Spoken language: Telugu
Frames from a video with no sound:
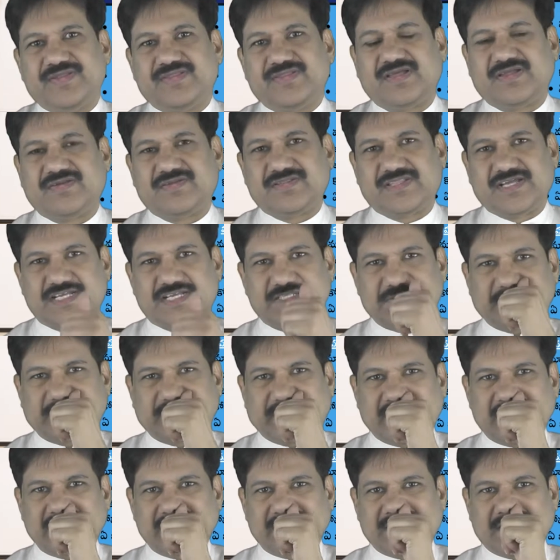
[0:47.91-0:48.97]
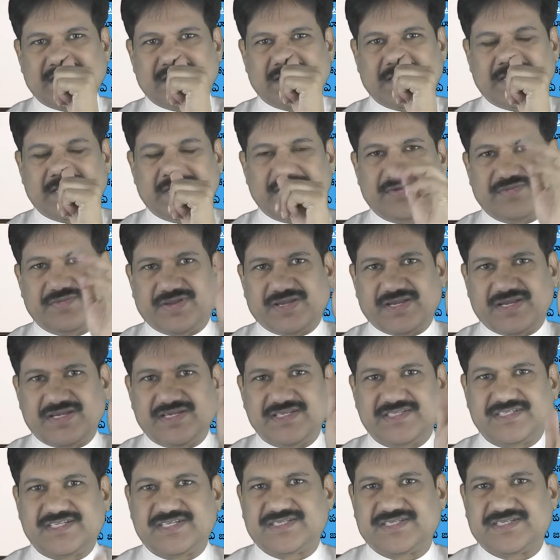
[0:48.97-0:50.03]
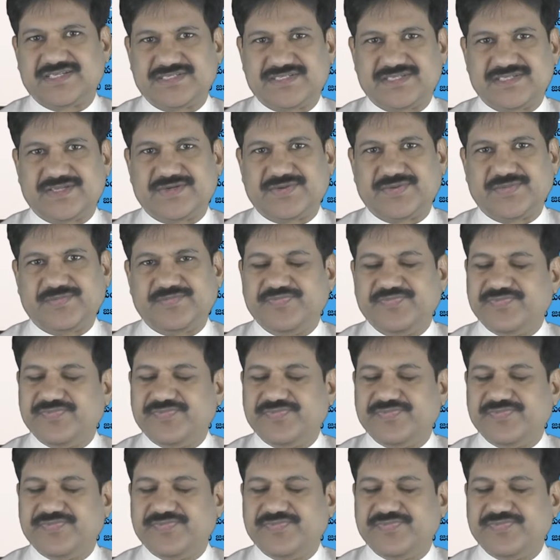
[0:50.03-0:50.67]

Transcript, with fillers: తర్వాత హాస్పిటల్ తీసుకెళ్లారండి వాళ్ళన్నీ చెక్ చేశారు